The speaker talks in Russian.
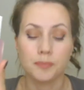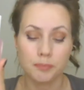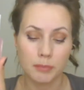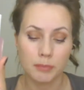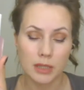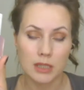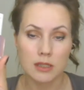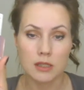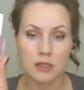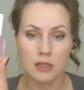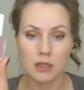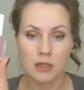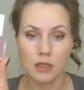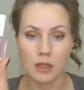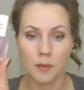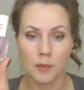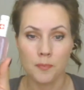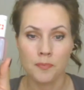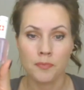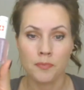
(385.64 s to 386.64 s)

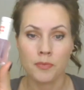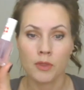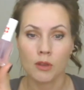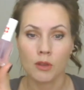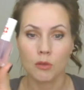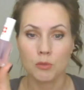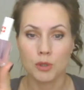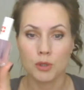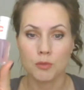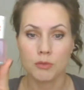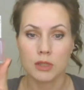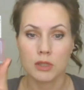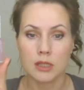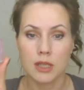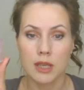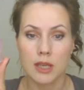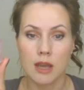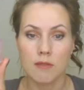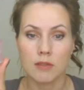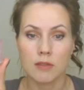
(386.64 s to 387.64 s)
пластины. В общем-то,
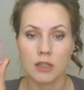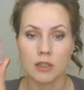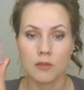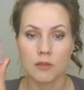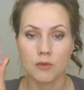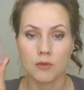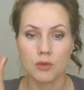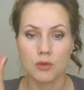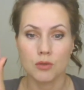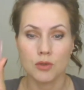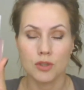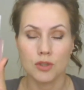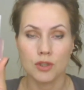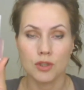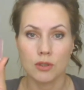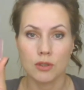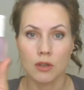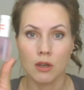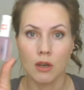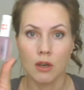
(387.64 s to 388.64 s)
заявлено все
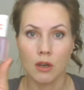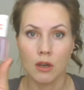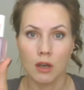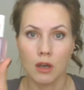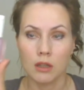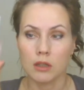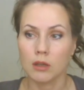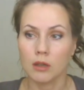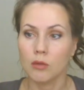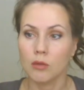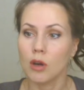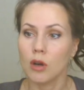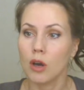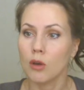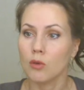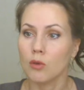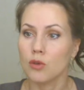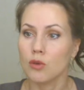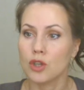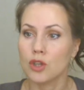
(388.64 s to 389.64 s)
очень такое
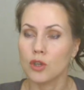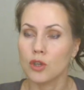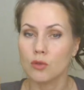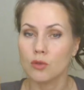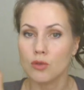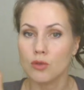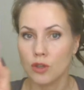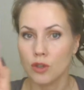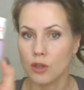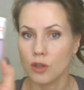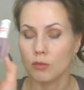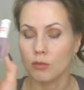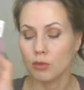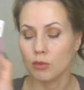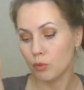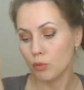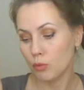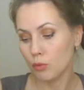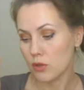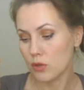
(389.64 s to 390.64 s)
хорошее, нужное,
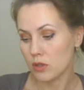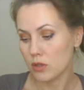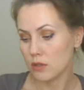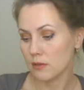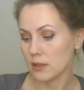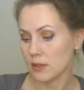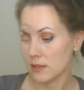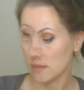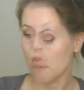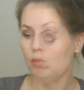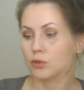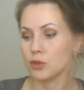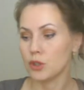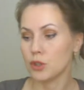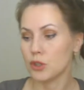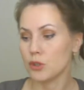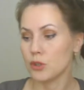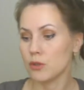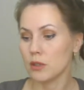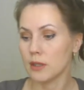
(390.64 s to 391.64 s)
буду пользоваться, будет
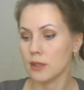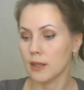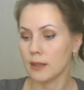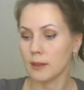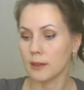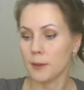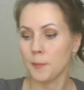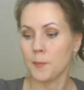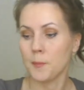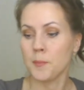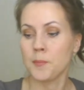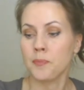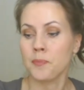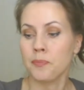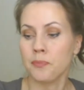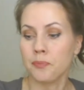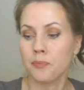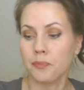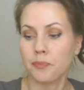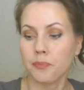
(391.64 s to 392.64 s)
результат.
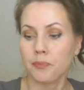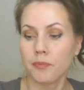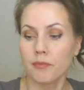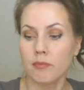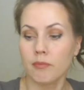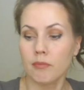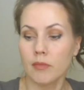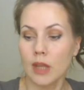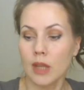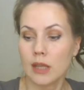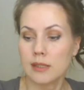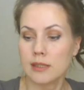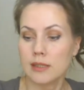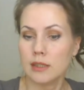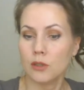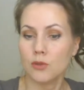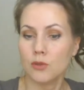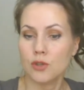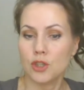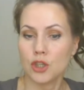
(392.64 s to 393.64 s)

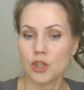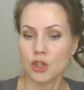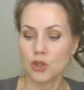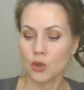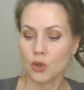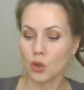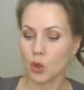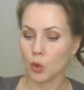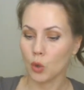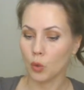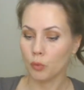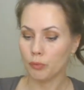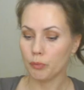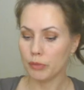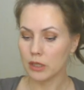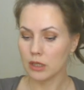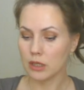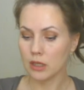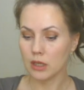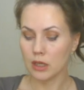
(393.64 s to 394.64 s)
Следующее, что я
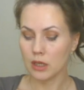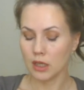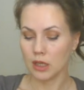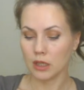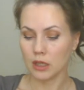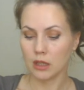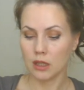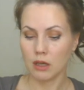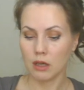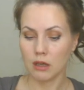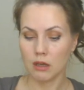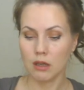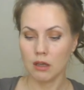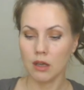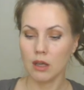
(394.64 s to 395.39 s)
купила, это